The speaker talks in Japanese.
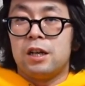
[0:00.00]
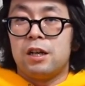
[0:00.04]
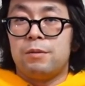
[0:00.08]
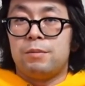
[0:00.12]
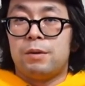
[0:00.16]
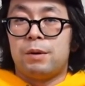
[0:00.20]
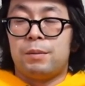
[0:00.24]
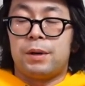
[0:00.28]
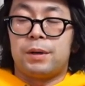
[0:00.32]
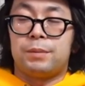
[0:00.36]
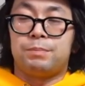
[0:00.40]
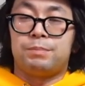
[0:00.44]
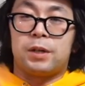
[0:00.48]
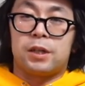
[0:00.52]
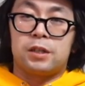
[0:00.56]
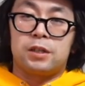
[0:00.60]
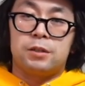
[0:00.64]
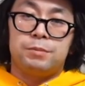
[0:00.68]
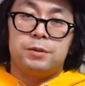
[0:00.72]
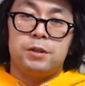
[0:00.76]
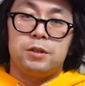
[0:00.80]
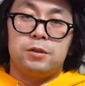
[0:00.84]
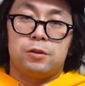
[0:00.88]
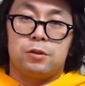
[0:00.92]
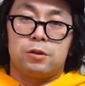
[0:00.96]
まあ、
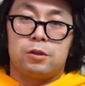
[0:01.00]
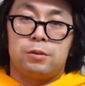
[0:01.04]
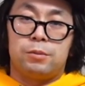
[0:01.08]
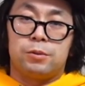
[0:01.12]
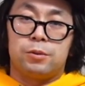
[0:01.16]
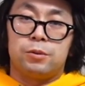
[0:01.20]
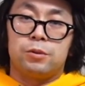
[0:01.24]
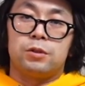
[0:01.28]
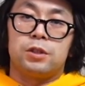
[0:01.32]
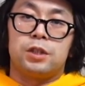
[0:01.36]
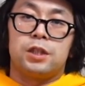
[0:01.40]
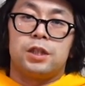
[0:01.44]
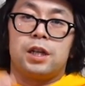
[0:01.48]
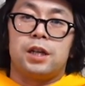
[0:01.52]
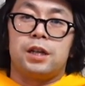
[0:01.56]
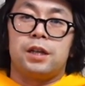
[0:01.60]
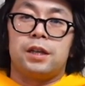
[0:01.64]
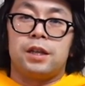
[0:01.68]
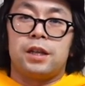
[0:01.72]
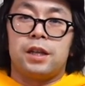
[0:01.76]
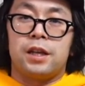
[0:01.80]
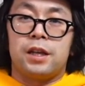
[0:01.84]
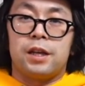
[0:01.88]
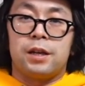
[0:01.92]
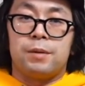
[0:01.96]
バックプリントとかも特にない
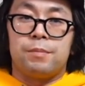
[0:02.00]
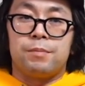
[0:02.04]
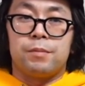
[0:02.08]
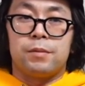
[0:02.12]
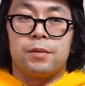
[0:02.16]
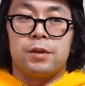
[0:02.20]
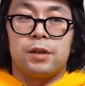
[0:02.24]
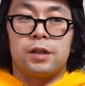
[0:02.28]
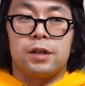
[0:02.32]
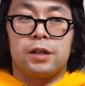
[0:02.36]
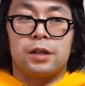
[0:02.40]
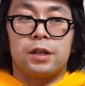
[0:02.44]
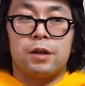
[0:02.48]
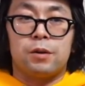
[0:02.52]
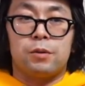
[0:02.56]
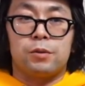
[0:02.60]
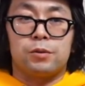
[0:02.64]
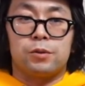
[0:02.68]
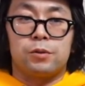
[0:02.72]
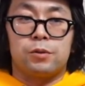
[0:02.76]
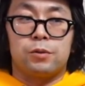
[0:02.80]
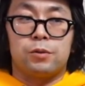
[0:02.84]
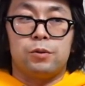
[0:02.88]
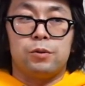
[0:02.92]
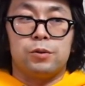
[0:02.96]
んで、結構
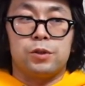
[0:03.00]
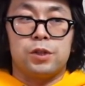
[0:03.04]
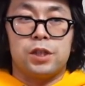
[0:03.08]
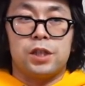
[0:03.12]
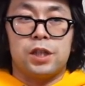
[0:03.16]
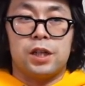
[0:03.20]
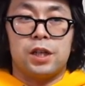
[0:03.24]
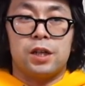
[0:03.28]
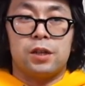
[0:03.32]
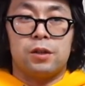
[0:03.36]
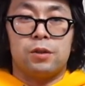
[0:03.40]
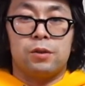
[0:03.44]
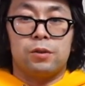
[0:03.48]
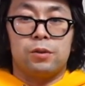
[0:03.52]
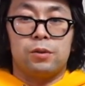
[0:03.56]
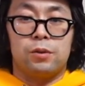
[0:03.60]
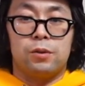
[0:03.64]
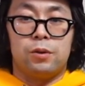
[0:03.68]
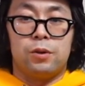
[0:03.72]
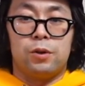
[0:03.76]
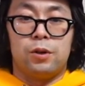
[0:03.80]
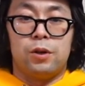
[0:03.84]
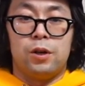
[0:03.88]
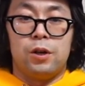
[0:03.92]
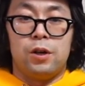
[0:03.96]
その
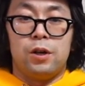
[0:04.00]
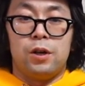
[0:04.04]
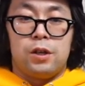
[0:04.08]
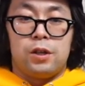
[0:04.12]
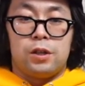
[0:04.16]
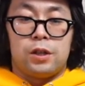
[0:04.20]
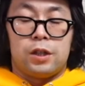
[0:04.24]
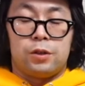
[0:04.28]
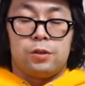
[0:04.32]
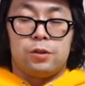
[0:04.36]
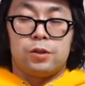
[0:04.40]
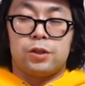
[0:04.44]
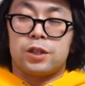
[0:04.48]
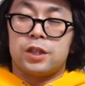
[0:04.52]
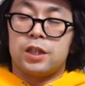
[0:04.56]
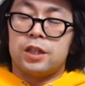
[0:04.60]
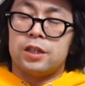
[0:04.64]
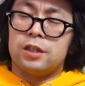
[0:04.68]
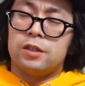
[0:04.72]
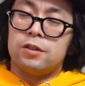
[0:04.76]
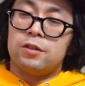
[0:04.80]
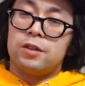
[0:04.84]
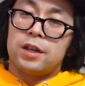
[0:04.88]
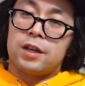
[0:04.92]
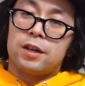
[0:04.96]
コーチジャケットってどっちかっ
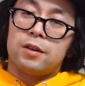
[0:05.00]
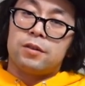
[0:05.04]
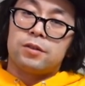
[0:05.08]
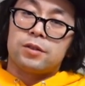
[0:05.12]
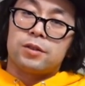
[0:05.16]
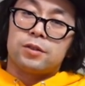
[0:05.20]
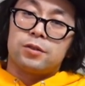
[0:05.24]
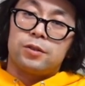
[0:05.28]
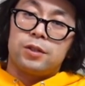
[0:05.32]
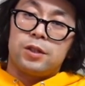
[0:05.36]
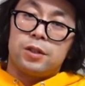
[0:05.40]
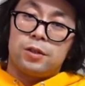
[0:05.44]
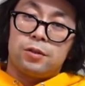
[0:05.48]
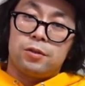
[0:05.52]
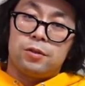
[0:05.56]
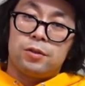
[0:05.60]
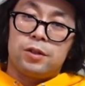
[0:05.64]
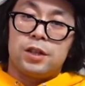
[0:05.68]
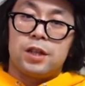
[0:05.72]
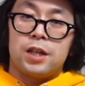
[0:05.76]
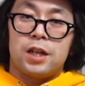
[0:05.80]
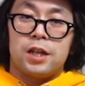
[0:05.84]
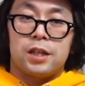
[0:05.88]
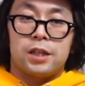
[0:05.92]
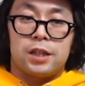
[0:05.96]
ていうとね、結構ストリート寄
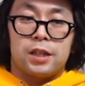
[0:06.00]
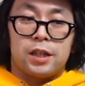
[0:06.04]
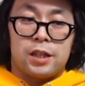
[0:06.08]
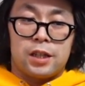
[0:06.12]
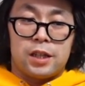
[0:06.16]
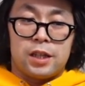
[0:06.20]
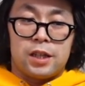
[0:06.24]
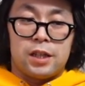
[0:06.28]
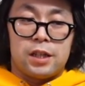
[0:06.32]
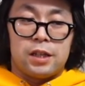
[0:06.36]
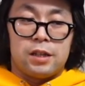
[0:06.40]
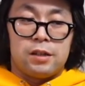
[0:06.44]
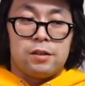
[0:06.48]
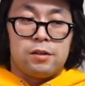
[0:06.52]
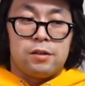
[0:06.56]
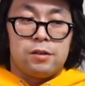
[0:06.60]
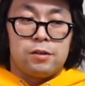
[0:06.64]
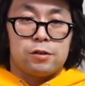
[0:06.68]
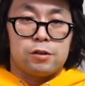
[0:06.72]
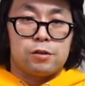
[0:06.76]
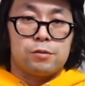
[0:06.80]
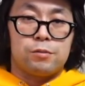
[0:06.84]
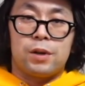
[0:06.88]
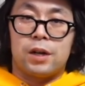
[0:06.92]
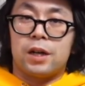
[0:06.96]
りであったり、
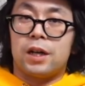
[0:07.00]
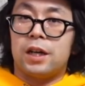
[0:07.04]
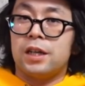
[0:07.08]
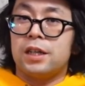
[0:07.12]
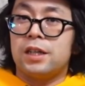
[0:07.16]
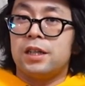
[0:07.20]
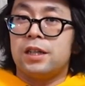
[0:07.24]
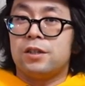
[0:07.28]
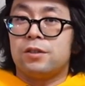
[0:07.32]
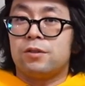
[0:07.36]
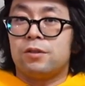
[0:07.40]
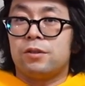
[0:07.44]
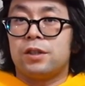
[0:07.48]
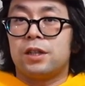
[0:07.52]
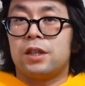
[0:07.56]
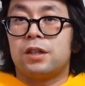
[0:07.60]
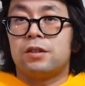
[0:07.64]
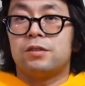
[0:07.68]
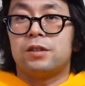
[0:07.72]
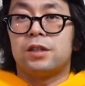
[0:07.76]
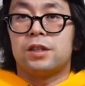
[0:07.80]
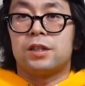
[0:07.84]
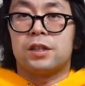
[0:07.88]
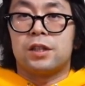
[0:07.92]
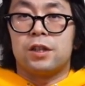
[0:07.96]
ちょっと若い印象にな
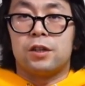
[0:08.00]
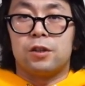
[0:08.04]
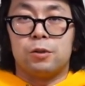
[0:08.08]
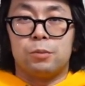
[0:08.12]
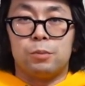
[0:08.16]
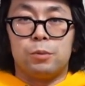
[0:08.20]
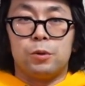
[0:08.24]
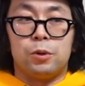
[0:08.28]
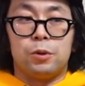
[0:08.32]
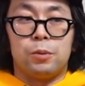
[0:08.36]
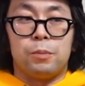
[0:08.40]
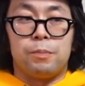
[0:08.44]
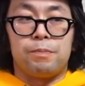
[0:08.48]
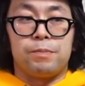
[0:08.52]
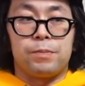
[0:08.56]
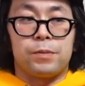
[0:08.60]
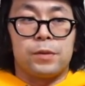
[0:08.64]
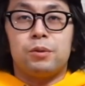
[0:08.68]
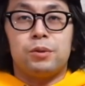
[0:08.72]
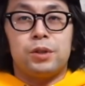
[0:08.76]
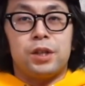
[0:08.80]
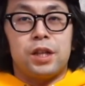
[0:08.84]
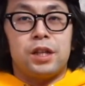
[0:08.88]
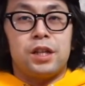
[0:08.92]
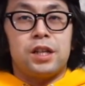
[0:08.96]
るんですけれども、結
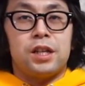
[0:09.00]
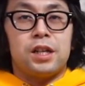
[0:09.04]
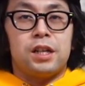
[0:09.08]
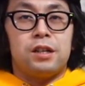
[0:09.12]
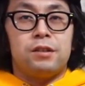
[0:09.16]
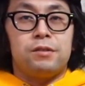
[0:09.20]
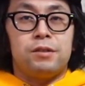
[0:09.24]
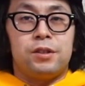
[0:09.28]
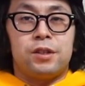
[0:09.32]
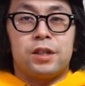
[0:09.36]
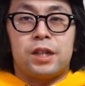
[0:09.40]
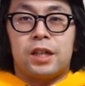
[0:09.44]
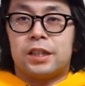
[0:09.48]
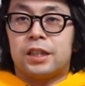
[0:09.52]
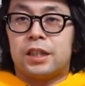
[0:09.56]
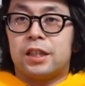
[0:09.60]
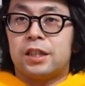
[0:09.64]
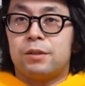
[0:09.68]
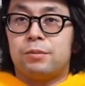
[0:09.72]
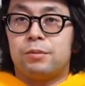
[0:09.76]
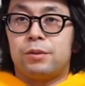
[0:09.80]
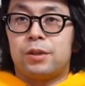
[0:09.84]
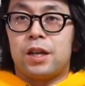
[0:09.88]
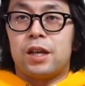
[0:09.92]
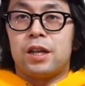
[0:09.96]
構年齢が上の方
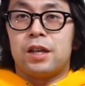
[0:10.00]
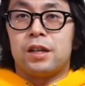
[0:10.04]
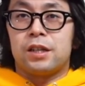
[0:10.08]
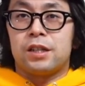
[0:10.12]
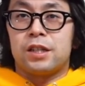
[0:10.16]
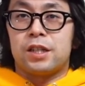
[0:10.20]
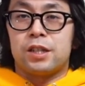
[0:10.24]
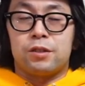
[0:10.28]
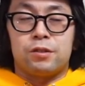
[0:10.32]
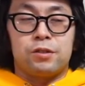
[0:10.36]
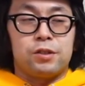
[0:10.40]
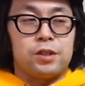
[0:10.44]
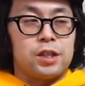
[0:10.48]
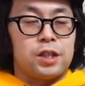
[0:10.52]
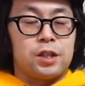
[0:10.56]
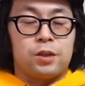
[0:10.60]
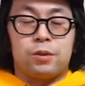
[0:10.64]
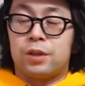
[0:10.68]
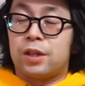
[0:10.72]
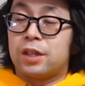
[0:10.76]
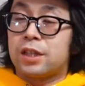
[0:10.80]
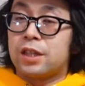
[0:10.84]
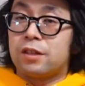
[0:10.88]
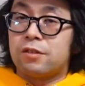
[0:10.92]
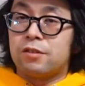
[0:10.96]
でもね、シックに着こ
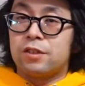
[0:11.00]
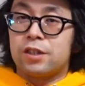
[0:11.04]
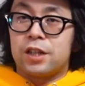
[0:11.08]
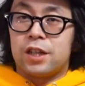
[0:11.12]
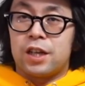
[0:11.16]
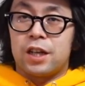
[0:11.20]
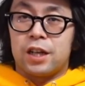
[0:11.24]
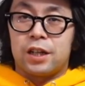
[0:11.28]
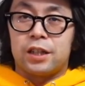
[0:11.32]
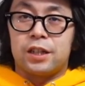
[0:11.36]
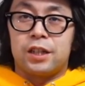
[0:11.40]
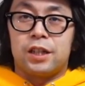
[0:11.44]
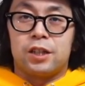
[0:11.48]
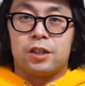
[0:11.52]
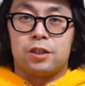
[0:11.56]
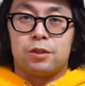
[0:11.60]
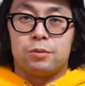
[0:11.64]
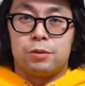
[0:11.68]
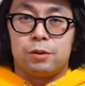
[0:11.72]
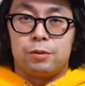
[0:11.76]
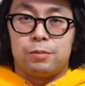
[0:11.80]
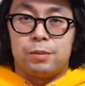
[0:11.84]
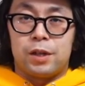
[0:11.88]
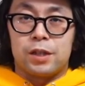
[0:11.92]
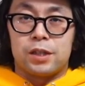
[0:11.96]
なせるんじゃないかなと
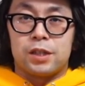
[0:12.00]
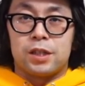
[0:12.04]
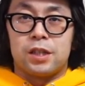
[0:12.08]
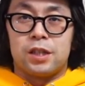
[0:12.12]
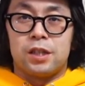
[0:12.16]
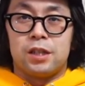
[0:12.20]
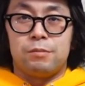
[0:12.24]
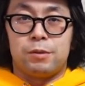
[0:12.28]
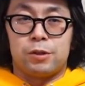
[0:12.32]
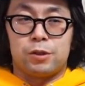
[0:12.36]
思います。